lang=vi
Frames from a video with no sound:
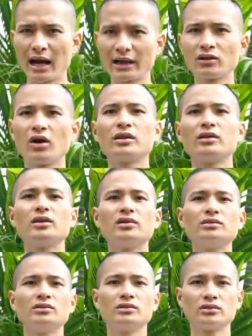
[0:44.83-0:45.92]
ăn ngon
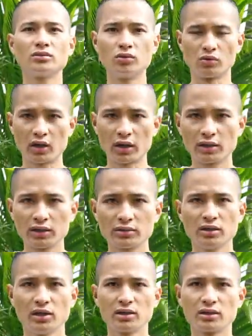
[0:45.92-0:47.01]
hơn, ngủ ngon hơn
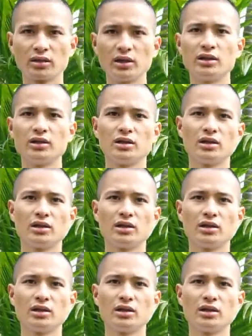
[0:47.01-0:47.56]
thì